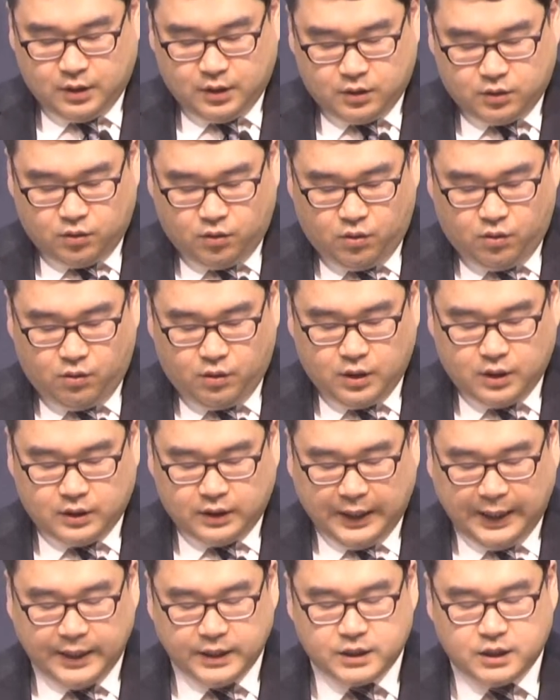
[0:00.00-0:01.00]
또
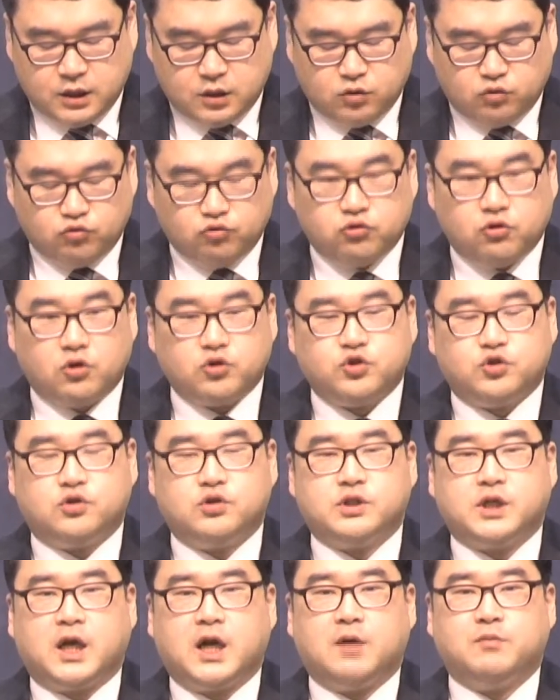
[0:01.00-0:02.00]
대신 울어주는
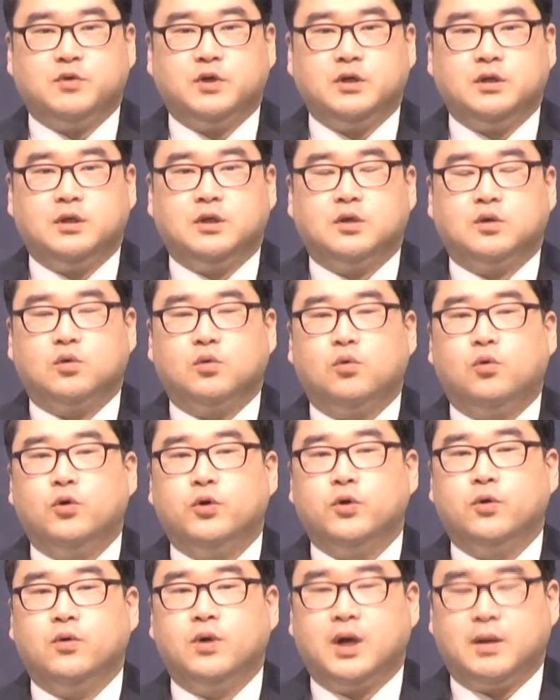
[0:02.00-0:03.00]
사람을
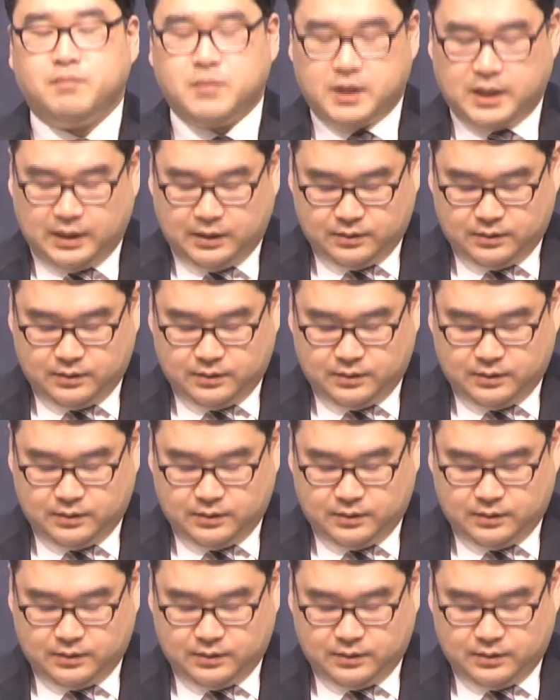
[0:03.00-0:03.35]
고용합니다.